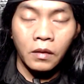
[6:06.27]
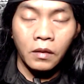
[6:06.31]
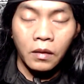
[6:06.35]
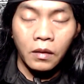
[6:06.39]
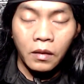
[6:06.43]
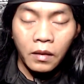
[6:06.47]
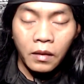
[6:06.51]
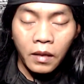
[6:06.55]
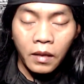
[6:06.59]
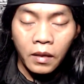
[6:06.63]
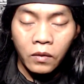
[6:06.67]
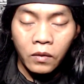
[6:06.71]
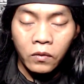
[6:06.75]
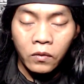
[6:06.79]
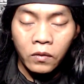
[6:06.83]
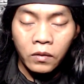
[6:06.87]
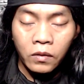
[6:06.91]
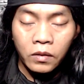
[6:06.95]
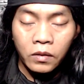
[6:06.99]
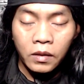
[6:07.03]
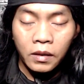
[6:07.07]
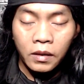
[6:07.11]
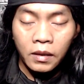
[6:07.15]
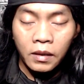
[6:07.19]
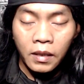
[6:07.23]
lalu
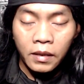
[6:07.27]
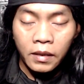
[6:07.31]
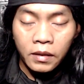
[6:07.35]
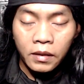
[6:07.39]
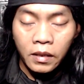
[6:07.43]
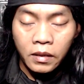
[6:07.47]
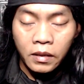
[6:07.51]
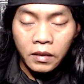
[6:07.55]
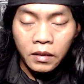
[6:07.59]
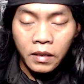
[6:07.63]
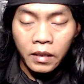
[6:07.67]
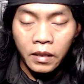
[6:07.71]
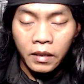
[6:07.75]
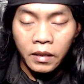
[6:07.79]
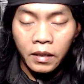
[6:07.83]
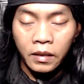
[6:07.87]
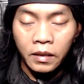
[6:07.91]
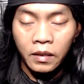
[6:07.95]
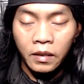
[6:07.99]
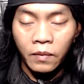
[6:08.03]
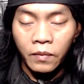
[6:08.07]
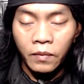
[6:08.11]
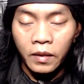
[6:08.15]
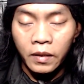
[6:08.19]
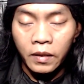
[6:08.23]
setelah selesai
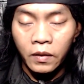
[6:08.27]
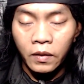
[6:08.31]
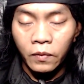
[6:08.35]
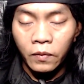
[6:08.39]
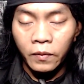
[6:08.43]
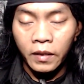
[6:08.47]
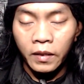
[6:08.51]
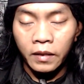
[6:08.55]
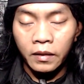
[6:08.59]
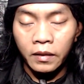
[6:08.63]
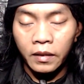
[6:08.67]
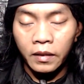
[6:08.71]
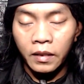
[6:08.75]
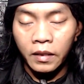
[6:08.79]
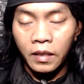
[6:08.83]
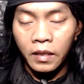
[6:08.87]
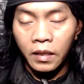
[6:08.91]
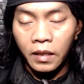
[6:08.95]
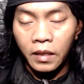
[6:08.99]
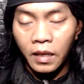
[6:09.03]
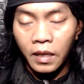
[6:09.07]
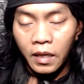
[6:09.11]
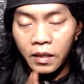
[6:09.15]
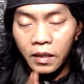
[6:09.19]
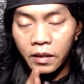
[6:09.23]
kita meniupkan tiga
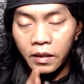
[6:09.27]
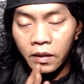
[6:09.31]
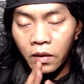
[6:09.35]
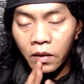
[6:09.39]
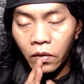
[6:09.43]
kali